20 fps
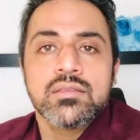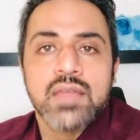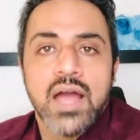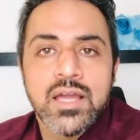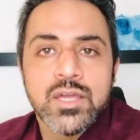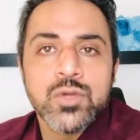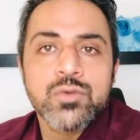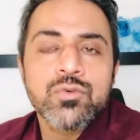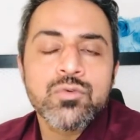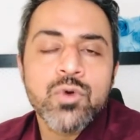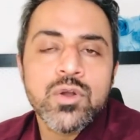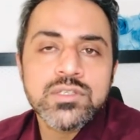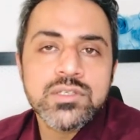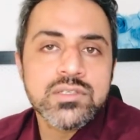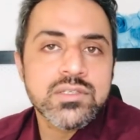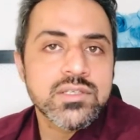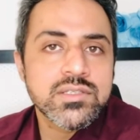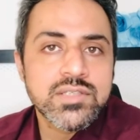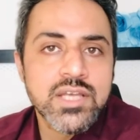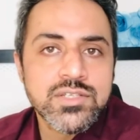थैंक यू फॉर
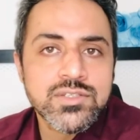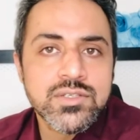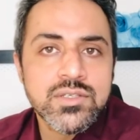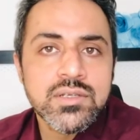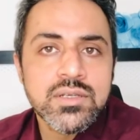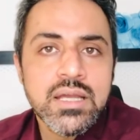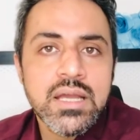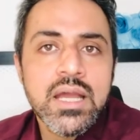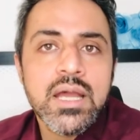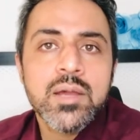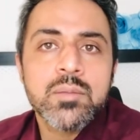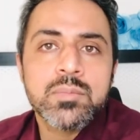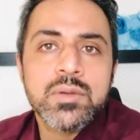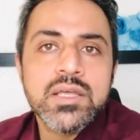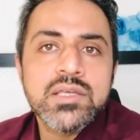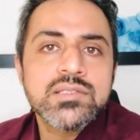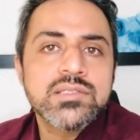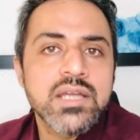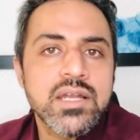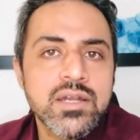वॉचिंग दिस सेशन प्लीज
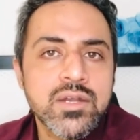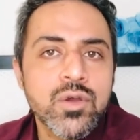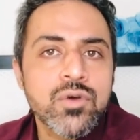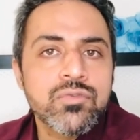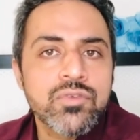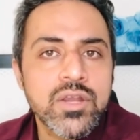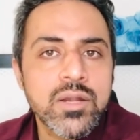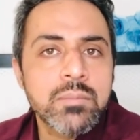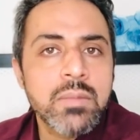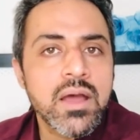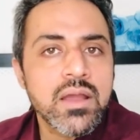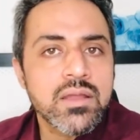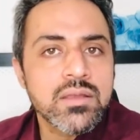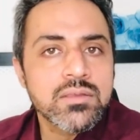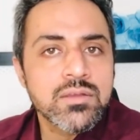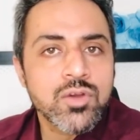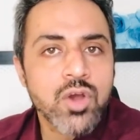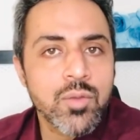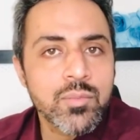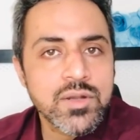Please send your feedback
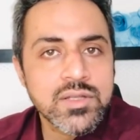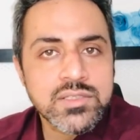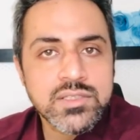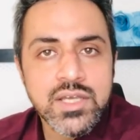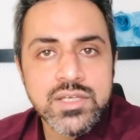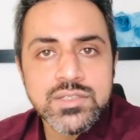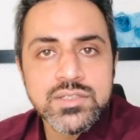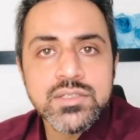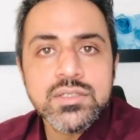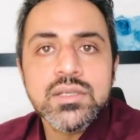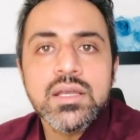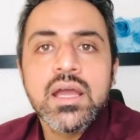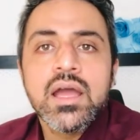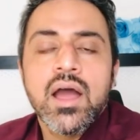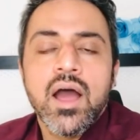in the comment section.